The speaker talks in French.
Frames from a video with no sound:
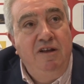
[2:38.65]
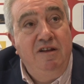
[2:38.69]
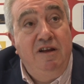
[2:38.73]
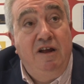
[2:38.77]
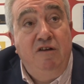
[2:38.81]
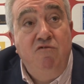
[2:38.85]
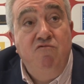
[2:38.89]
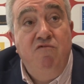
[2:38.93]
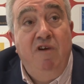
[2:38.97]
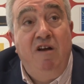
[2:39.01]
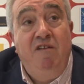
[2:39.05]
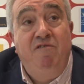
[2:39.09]

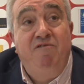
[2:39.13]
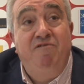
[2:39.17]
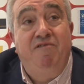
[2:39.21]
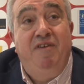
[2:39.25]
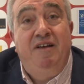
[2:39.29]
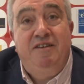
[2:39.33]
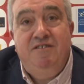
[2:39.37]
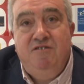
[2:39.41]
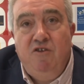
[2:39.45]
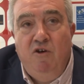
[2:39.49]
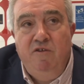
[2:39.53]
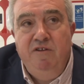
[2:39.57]
la nouvelle
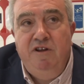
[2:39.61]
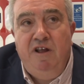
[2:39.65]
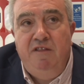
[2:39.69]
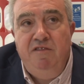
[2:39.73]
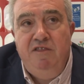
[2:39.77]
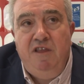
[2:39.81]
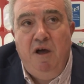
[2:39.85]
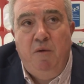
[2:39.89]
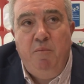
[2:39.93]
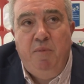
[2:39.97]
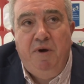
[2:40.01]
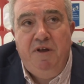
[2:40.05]
façon
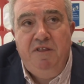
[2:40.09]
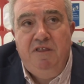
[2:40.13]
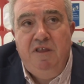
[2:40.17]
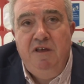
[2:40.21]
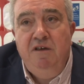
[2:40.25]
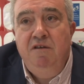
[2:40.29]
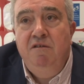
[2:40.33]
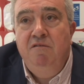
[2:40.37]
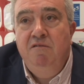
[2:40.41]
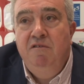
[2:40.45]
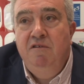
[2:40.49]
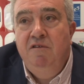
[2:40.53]

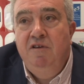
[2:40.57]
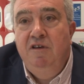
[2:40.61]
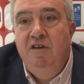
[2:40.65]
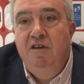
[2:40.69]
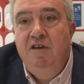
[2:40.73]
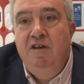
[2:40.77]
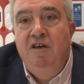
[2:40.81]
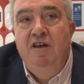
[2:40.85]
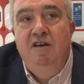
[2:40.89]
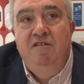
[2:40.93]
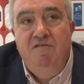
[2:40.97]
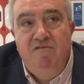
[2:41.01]
d'interpréter,
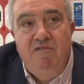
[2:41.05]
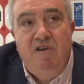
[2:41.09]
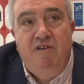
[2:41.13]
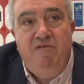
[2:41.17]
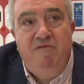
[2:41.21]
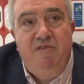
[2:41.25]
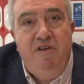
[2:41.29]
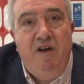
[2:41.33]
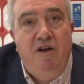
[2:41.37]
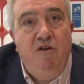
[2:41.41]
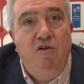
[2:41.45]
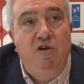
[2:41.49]
va
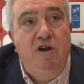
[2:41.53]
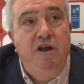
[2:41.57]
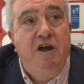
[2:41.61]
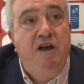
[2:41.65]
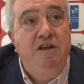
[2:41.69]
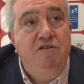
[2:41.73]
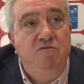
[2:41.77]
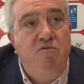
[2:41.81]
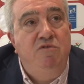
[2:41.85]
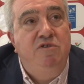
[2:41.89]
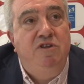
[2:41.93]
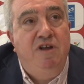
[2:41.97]
faire que les
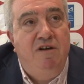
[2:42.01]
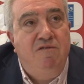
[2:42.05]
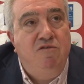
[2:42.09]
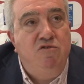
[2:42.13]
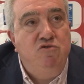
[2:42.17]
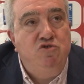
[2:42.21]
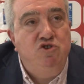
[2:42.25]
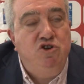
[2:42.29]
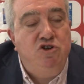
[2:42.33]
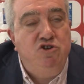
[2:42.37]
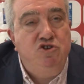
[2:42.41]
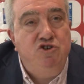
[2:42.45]
résultats
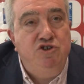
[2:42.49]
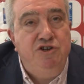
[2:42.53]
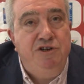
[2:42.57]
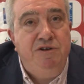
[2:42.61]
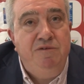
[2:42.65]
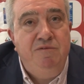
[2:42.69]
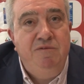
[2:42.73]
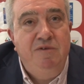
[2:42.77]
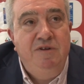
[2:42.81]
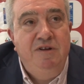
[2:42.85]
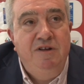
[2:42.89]
vont changer.